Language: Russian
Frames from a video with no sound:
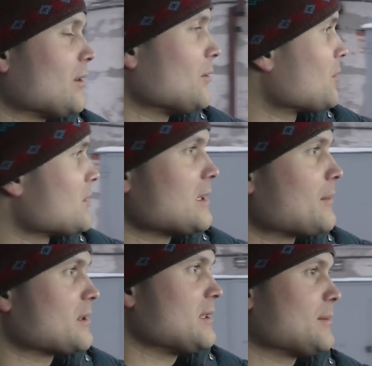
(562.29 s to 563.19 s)
но он
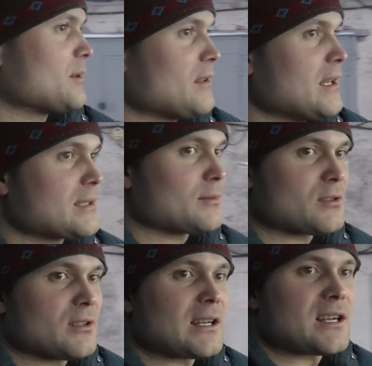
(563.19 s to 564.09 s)
просто-напросто не справляется, потому
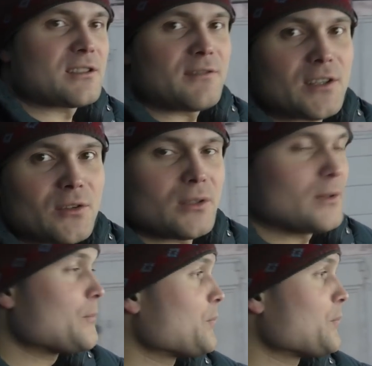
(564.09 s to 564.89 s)
что гараж двойной.